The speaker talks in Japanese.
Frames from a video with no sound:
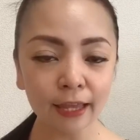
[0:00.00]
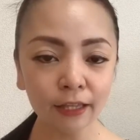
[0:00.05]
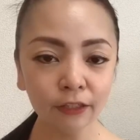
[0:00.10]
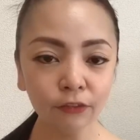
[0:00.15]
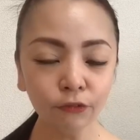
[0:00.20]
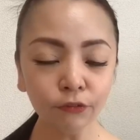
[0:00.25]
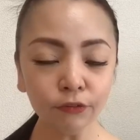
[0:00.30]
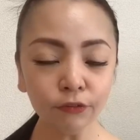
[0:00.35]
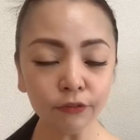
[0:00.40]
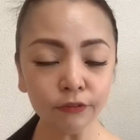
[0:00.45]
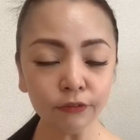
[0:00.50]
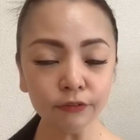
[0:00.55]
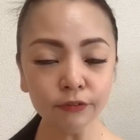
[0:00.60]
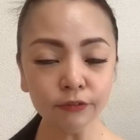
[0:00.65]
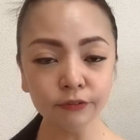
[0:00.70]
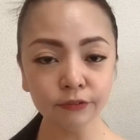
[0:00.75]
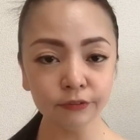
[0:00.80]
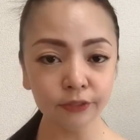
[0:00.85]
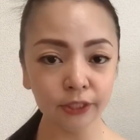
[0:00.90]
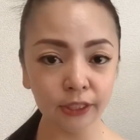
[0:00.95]
どういう
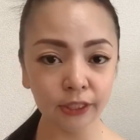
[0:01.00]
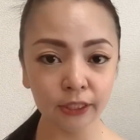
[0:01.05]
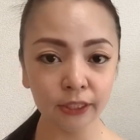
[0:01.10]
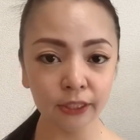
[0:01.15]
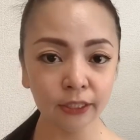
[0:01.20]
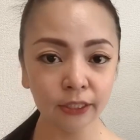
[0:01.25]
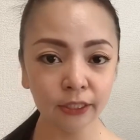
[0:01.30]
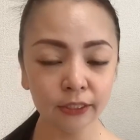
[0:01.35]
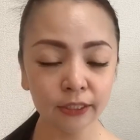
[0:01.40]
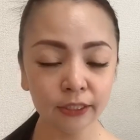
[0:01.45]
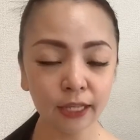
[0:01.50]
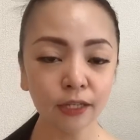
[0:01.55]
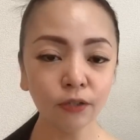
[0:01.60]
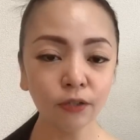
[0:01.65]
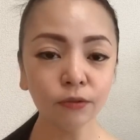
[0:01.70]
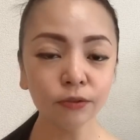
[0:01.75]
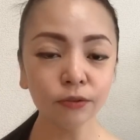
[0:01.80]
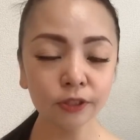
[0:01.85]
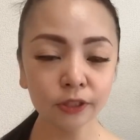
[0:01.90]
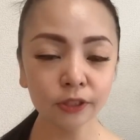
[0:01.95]
ふうに対
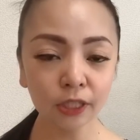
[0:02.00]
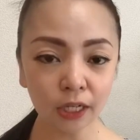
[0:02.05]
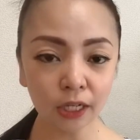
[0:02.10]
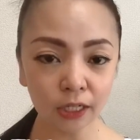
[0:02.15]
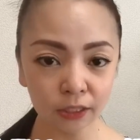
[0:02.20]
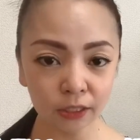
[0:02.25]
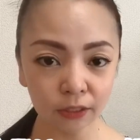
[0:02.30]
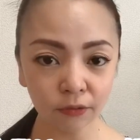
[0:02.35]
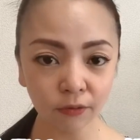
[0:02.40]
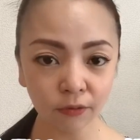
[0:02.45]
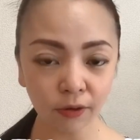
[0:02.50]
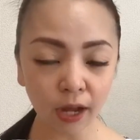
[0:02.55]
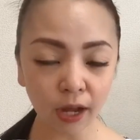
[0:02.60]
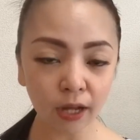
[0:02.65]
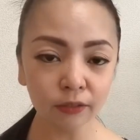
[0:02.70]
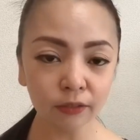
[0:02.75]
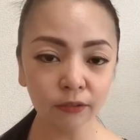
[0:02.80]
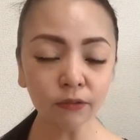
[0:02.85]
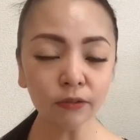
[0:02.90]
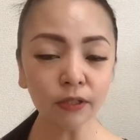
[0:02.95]
応したらいいのか
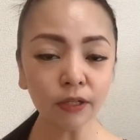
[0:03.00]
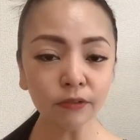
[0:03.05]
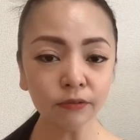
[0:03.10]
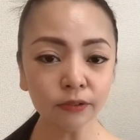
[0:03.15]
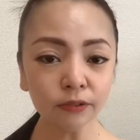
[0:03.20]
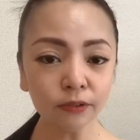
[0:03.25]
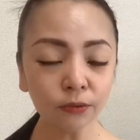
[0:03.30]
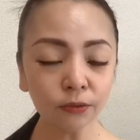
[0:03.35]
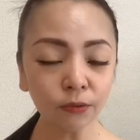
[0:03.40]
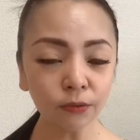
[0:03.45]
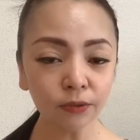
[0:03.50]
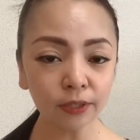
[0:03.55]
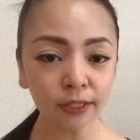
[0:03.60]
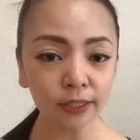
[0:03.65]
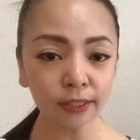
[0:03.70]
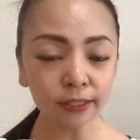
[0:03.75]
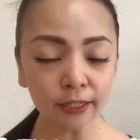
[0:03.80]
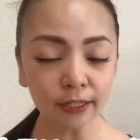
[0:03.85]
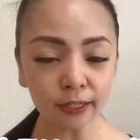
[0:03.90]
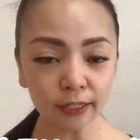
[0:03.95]
どんな服装で出
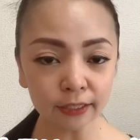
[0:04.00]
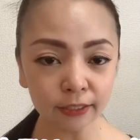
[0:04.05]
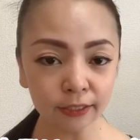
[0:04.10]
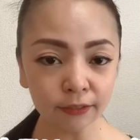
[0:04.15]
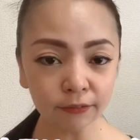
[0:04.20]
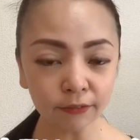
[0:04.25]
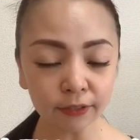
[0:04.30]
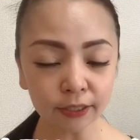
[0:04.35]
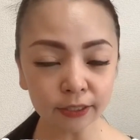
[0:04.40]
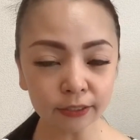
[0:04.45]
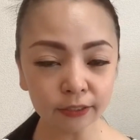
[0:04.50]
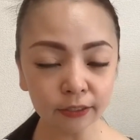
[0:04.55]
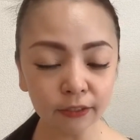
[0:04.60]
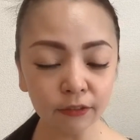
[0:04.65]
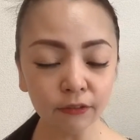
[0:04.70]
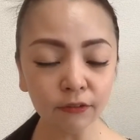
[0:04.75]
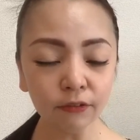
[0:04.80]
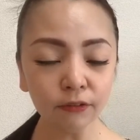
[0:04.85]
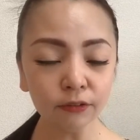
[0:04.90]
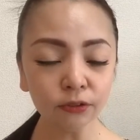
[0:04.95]
たらいいのかってい
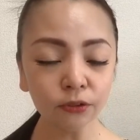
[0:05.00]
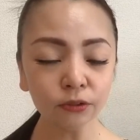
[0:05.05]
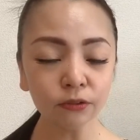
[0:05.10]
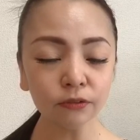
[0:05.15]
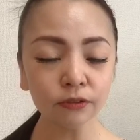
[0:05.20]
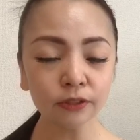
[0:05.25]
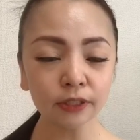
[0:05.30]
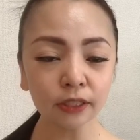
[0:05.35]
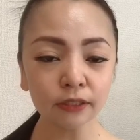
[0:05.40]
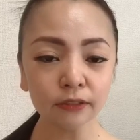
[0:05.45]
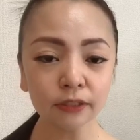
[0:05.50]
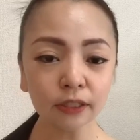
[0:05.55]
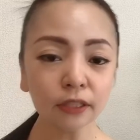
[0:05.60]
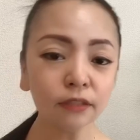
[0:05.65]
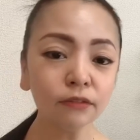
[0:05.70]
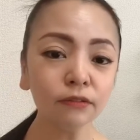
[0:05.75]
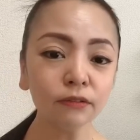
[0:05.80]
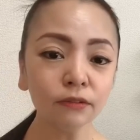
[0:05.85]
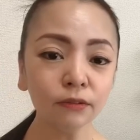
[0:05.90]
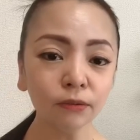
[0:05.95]
うのをちょっと
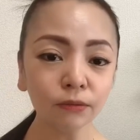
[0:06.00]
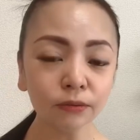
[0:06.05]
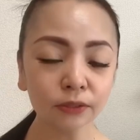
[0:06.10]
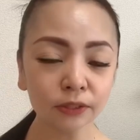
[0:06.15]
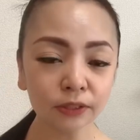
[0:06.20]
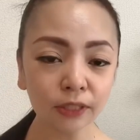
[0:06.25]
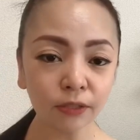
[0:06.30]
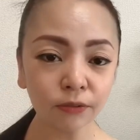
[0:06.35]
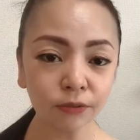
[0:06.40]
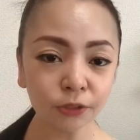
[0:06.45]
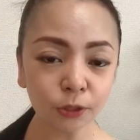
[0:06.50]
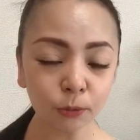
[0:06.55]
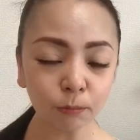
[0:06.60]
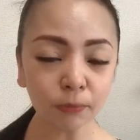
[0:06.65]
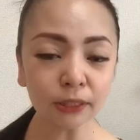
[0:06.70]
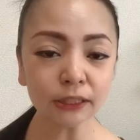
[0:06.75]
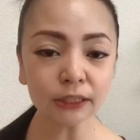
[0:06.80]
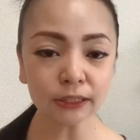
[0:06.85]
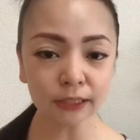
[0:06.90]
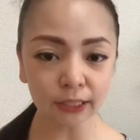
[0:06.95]
ザクザクっとお伝えをし
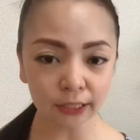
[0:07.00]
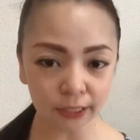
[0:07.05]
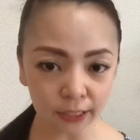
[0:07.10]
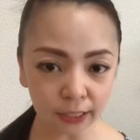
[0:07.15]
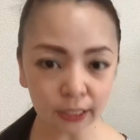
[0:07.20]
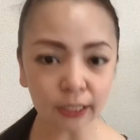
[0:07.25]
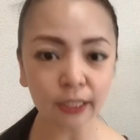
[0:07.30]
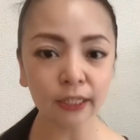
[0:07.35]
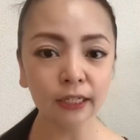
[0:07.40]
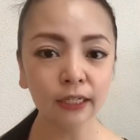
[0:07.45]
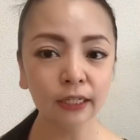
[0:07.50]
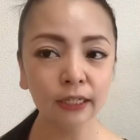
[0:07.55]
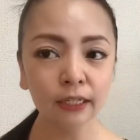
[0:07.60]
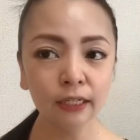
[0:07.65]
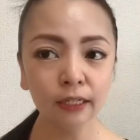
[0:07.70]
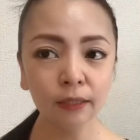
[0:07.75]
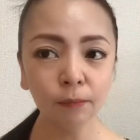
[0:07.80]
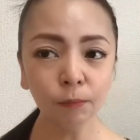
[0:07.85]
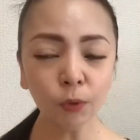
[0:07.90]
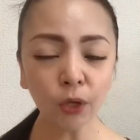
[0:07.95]
ましたが
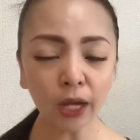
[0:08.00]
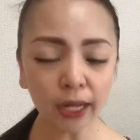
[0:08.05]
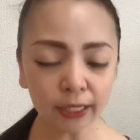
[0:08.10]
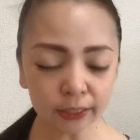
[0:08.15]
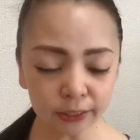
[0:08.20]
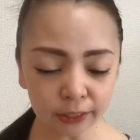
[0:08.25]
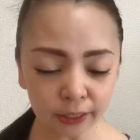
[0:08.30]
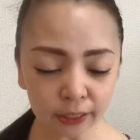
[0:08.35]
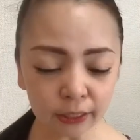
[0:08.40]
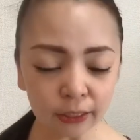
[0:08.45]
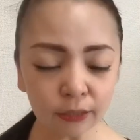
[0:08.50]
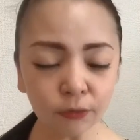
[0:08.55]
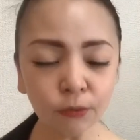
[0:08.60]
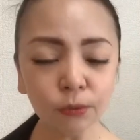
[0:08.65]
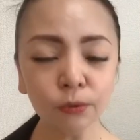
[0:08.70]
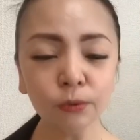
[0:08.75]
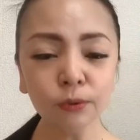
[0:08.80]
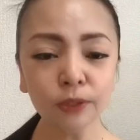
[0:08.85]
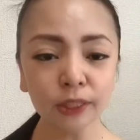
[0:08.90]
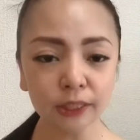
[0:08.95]
もう簡単なこ
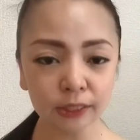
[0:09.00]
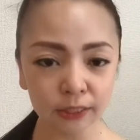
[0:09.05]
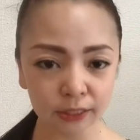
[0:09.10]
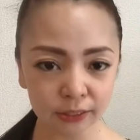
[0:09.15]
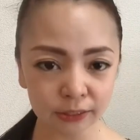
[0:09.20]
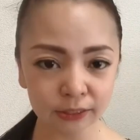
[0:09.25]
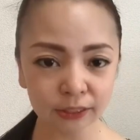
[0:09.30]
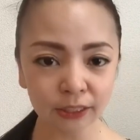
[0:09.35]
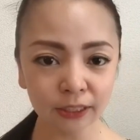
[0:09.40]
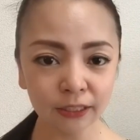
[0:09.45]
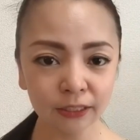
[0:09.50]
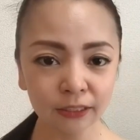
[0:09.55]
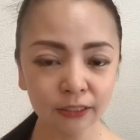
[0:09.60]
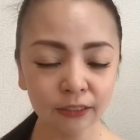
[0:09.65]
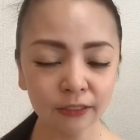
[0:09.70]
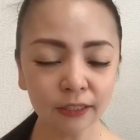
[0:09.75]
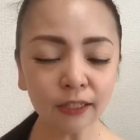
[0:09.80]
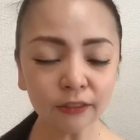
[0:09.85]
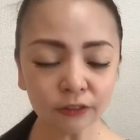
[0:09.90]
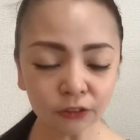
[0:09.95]
となんです
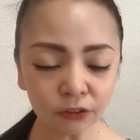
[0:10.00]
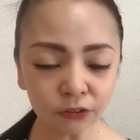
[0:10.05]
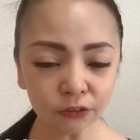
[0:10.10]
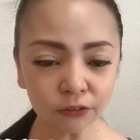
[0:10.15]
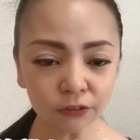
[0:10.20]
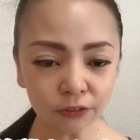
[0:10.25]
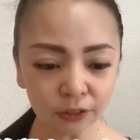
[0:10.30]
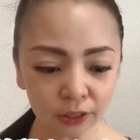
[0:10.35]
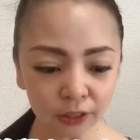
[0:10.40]
単純に